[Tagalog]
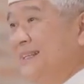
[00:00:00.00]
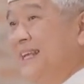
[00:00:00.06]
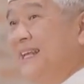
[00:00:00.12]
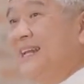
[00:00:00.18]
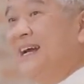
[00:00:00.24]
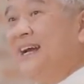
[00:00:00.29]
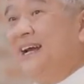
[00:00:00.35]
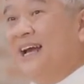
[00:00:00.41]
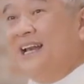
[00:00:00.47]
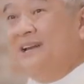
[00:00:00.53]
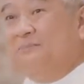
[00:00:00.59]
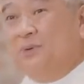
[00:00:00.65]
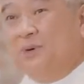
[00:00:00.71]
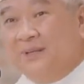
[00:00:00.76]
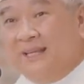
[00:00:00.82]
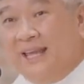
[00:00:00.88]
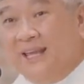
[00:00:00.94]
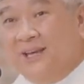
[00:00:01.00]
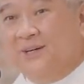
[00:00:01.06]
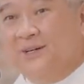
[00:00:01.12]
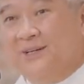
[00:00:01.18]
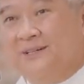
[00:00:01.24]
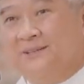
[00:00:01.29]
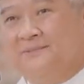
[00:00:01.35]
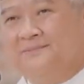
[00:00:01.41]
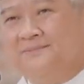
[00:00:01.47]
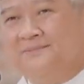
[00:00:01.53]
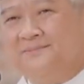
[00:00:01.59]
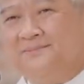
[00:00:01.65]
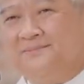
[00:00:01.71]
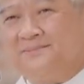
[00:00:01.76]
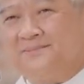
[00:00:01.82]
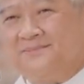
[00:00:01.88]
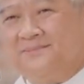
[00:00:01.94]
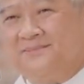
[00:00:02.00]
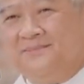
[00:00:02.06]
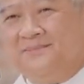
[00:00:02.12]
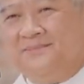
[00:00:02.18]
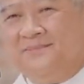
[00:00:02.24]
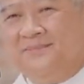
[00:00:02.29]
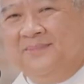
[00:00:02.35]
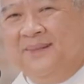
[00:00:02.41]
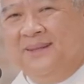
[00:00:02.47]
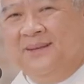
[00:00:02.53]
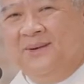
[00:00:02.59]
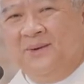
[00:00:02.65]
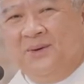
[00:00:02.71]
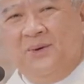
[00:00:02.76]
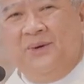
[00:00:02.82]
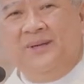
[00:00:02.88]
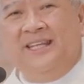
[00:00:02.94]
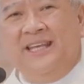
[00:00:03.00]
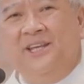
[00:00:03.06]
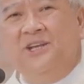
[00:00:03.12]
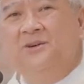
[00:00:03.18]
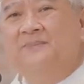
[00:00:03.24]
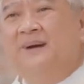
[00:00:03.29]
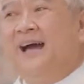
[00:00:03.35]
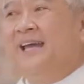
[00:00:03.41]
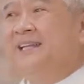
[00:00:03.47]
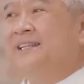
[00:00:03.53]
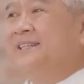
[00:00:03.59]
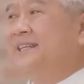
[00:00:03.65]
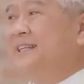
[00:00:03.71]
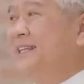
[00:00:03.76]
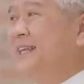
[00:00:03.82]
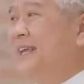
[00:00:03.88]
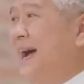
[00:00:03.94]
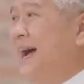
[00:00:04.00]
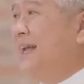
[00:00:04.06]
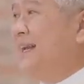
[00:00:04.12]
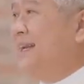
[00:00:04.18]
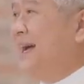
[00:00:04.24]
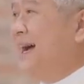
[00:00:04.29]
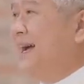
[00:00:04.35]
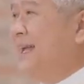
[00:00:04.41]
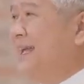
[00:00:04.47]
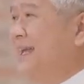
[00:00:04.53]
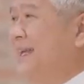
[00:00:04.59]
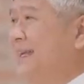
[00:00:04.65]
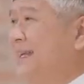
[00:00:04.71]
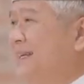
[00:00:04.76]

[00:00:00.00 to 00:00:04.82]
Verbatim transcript: Tinanggal po niya yon. Kung hindi niyo maintindihan ay